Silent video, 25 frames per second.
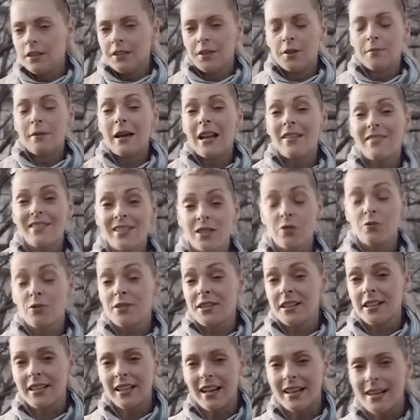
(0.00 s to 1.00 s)
Normalerweise hole ich
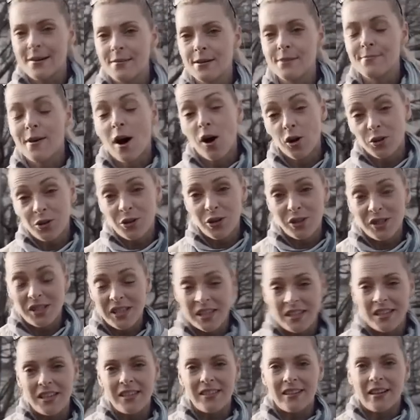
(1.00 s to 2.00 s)
den Kleinen ja mit dem Auto aus
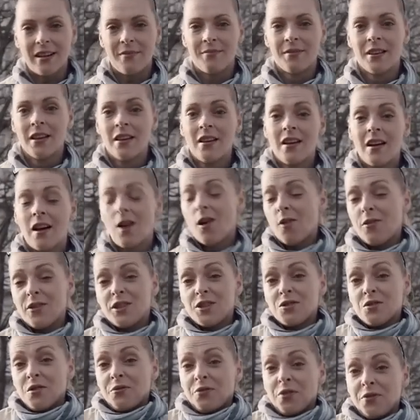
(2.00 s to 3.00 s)
der Kita. Auch wenn
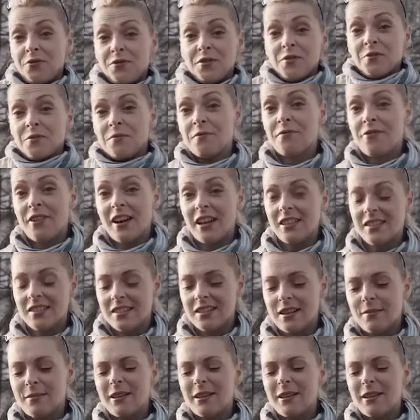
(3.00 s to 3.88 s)
es nur fünf Minuten Fahrt sind.